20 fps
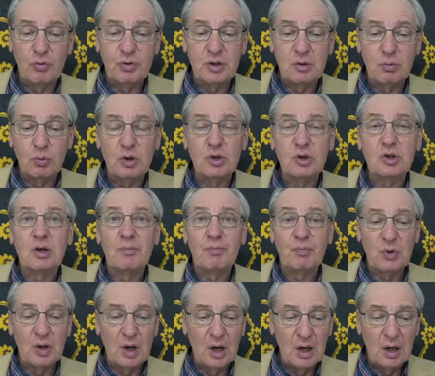всего лишь
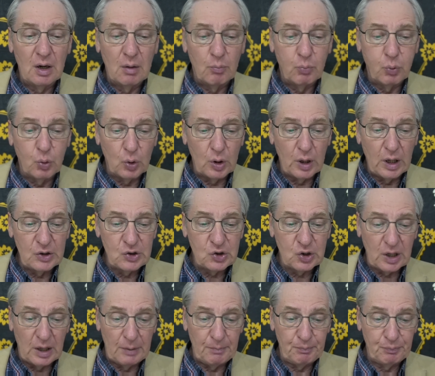на пол
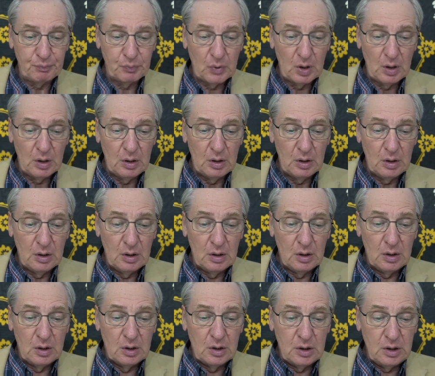очка.
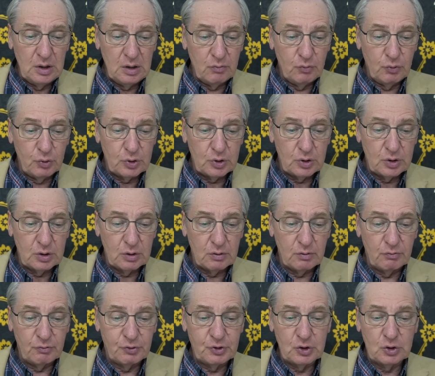И вот
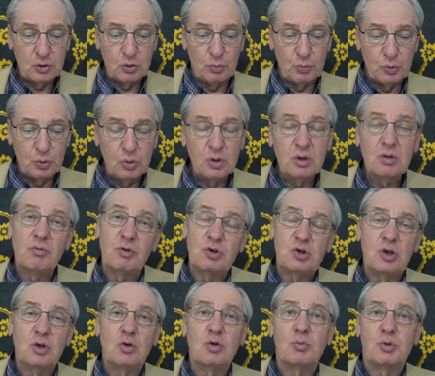в шестом туре, в
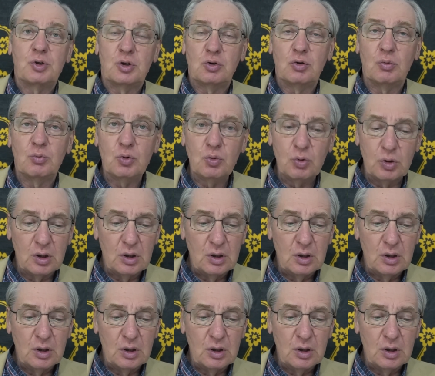очередном шестом туре,